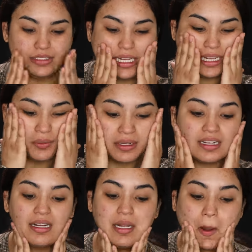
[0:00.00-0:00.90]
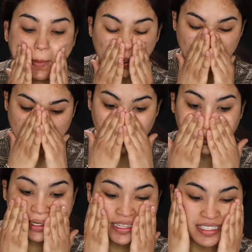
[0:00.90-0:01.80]
o sea, es una crema
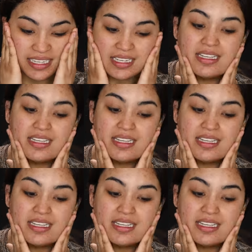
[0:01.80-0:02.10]
gruesa